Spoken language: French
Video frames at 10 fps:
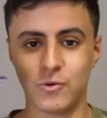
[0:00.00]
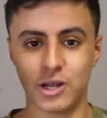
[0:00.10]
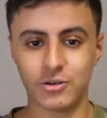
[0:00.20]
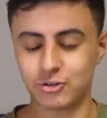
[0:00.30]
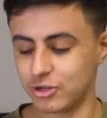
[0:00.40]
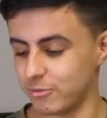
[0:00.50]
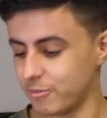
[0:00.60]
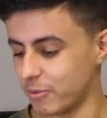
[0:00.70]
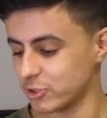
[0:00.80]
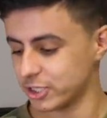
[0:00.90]
Voilà, j'en ai même
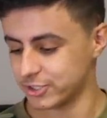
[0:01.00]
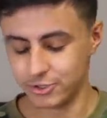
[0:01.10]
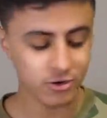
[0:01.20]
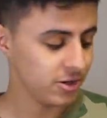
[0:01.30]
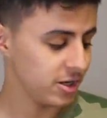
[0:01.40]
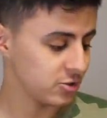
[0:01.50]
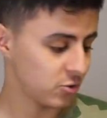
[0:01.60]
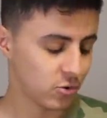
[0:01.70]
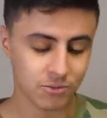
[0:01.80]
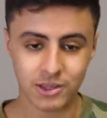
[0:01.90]
pas mangé un seul, il est sur
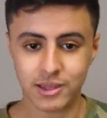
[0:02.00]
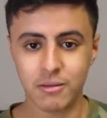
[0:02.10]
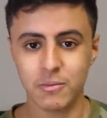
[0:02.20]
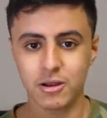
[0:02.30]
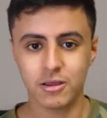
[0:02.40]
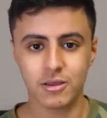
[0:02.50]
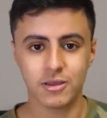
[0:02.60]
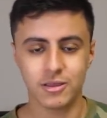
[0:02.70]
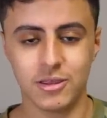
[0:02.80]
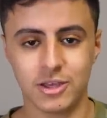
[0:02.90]
le coin de ma table,
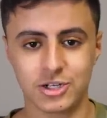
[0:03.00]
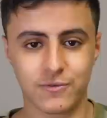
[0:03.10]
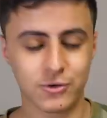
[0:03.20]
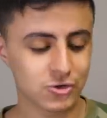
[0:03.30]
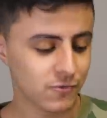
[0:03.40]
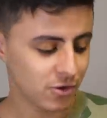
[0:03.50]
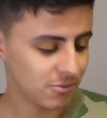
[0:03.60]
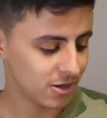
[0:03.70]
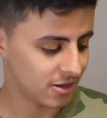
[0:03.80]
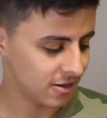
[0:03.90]
et à chaque fois que je le vois,
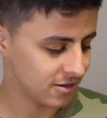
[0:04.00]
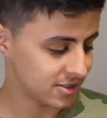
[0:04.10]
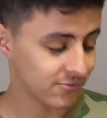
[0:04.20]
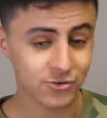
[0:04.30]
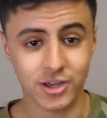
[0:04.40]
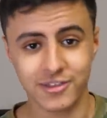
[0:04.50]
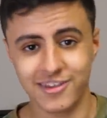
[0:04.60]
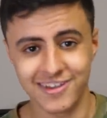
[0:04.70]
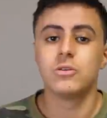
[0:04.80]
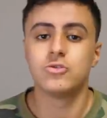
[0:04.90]
bah ça me fout les haines
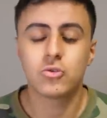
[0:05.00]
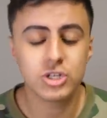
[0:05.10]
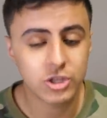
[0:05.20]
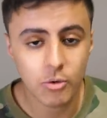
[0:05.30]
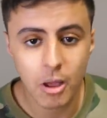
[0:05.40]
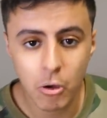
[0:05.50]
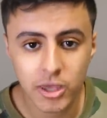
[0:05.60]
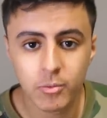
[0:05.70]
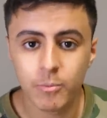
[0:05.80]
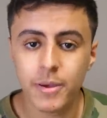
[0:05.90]
Du coup j'étais au
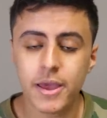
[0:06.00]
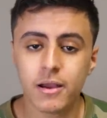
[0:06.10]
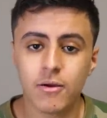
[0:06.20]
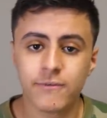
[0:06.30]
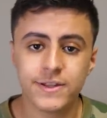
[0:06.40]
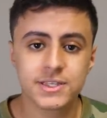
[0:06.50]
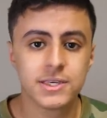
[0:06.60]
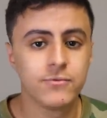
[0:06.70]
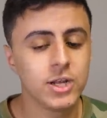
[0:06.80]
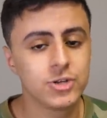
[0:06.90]
Maroc et mon père, en fait, ce
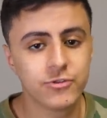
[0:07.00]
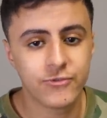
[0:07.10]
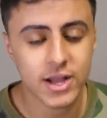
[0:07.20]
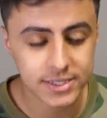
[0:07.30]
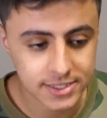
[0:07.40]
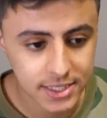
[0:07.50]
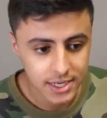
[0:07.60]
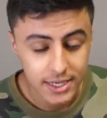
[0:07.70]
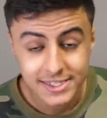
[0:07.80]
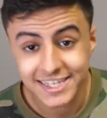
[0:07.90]
qu'il voulait que je fasse,
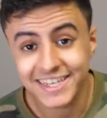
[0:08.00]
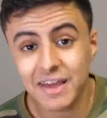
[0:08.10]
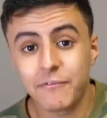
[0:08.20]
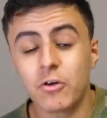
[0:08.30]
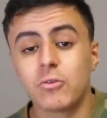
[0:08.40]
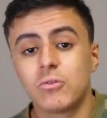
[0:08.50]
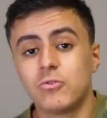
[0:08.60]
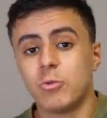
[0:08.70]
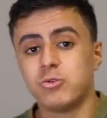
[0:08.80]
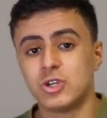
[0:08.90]
c'est
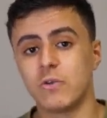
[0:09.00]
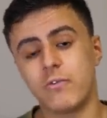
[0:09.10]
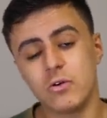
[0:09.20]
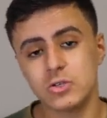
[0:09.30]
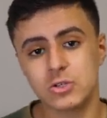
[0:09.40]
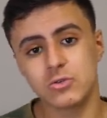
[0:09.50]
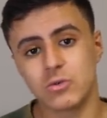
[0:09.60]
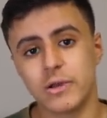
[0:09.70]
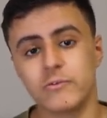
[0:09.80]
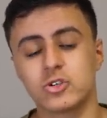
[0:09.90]
qu'avant de bouger en France,
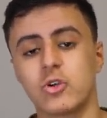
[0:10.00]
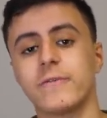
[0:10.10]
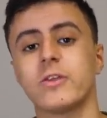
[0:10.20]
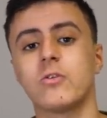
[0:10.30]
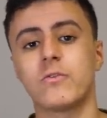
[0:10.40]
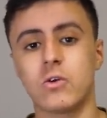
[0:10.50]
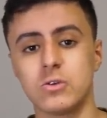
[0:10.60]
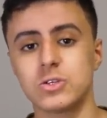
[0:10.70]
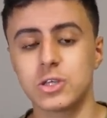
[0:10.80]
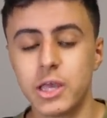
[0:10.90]
donc avant que je revienne en
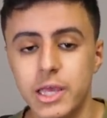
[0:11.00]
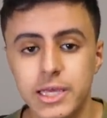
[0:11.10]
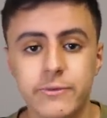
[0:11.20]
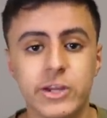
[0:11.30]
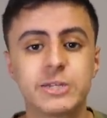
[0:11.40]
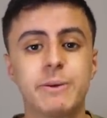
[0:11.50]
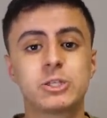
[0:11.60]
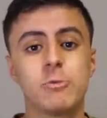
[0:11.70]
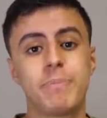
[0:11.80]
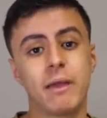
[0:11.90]
France, il voulait que je
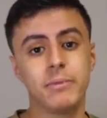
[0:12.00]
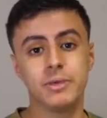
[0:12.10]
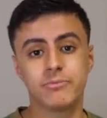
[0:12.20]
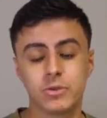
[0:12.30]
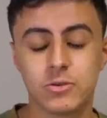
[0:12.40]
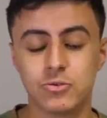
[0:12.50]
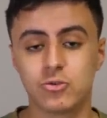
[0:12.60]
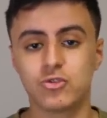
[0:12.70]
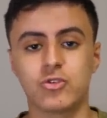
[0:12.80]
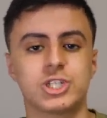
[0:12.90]
passe le permis. Du
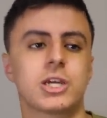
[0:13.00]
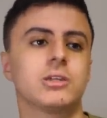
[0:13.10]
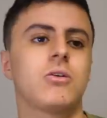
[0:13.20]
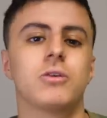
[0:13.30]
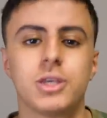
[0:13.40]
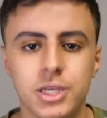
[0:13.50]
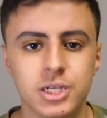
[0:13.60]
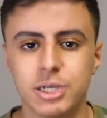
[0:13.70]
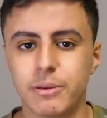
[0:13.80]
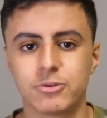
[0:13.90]
coup, tu vois, je serais
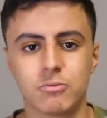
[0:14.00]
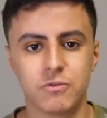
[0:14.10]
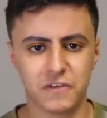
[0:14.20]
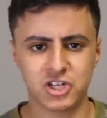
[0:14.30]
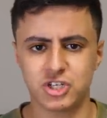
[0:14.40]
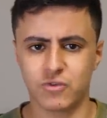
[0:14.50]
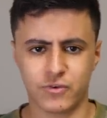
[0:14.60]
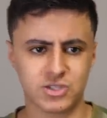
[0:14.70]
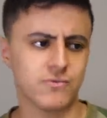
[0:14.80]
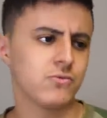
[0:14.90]
tranquille, j'avais pas besoin de me faire chier en
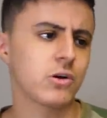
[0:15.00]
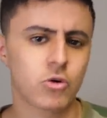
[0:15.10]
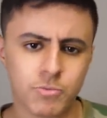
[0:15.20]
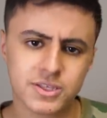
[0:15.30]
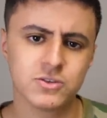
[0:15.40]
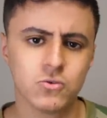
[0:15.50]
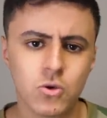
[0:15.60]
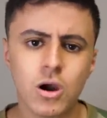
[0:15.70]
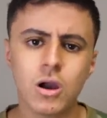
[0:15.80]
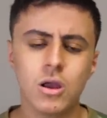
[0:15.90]
France à vouloir le repasser ou
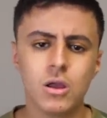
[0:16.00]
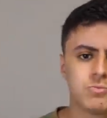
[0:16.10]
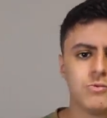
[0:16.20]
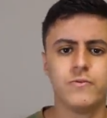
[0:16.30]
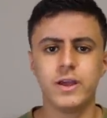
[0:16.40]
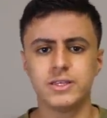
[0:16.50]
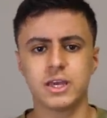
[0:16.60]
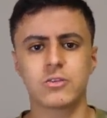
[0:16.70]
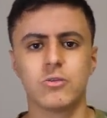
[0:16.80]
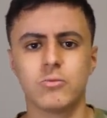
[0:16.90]
quoi. Je pouvais
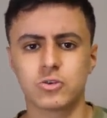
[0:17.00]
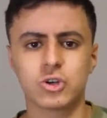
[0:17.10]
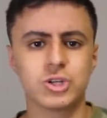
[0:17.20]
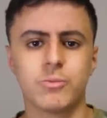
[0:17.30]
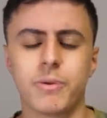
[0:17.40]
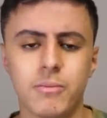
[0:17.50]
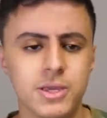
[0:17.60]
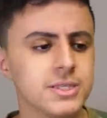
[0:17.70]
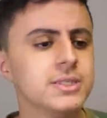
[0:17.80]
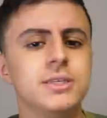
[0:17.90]
directement changer mon permis
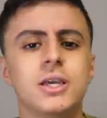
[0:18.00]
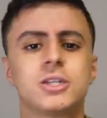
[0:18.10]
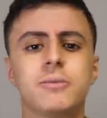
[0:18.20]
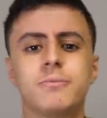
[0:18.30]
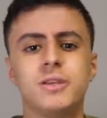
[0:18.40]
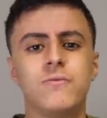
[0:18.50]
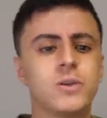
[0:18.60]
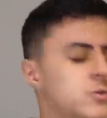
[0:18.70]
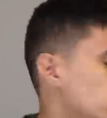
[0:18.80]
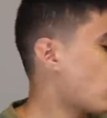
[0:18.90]
ici, acheter ma petite
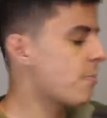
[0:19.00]
voiture,